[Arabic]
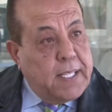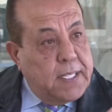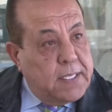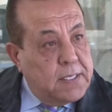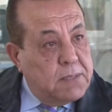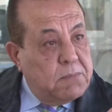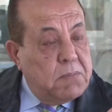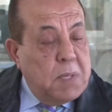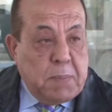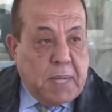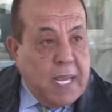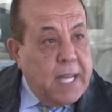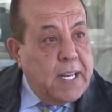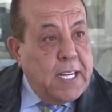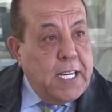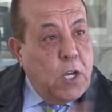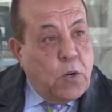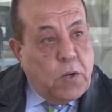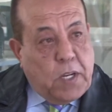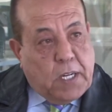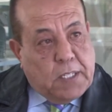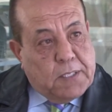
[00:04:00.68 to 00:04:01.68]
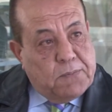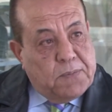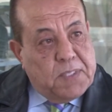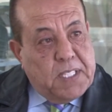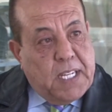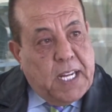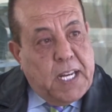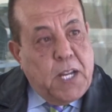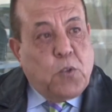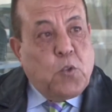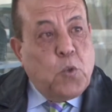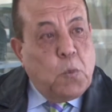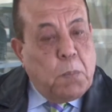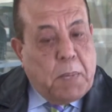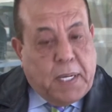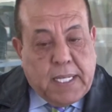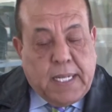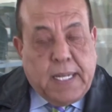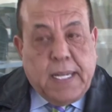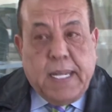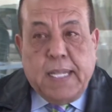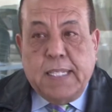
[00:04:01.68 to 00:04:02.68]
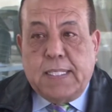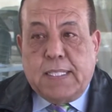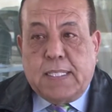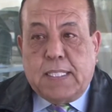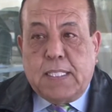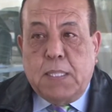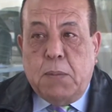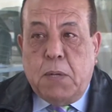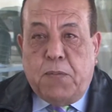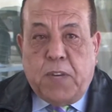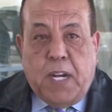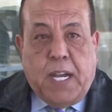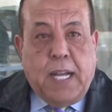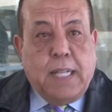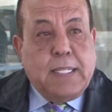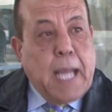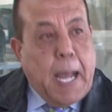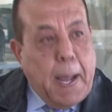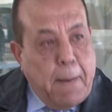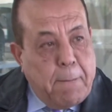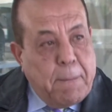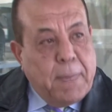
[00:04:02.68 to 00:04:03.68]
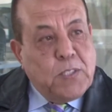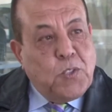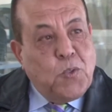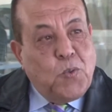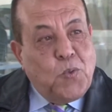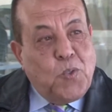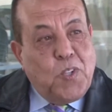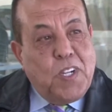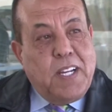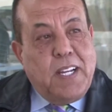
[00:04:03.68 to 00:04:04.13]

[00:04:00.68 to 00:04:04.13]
أيضا إمكانية أخرى أن يكون بعض الناس بالفعل تعمدوا